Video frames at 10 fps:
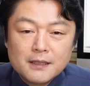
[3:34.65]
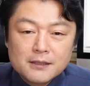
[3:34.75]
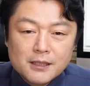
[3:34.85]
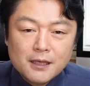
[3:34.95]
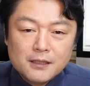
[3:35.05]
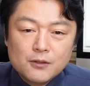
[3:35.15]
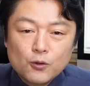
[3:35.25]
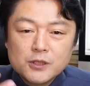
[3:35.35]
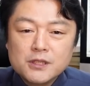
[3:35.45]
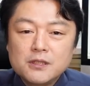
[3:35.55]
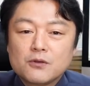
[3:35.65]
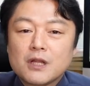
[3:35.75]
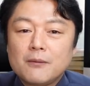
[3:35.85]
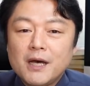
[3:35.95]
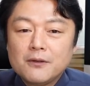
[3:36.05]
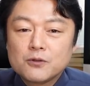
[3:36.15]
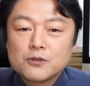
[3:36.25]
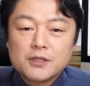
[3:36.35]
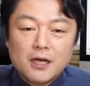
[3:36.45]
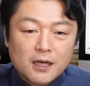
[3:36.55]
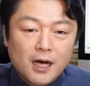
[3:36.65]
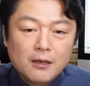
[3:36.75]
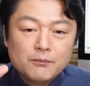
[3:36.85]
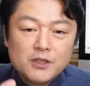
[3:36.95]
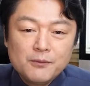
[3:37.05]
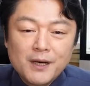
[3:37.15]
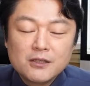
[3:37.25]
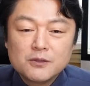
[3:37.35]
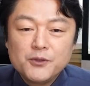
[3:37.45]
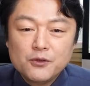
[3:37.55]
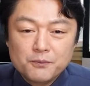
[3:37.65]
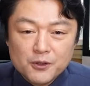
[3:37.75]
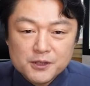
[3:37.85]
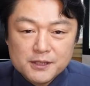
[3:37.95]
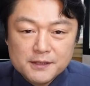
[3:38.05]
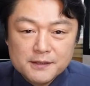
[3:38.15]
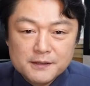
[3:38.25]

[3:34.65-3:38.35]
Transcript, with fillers: さらにご自身の名前のついた冠番組を持ち、